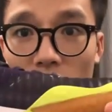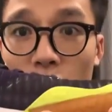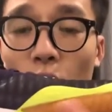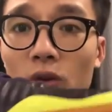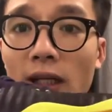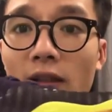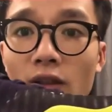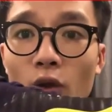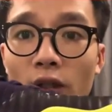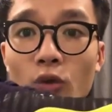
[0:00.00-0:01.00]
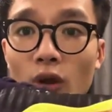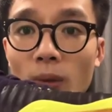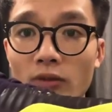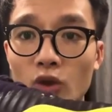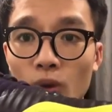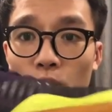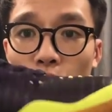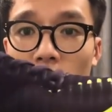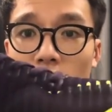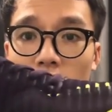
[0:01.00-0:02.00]
nó còn dày hơn đôi 067 vừa rồi một
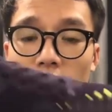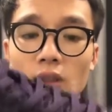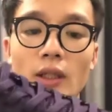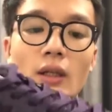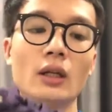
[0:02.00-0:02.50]
chút Đấy.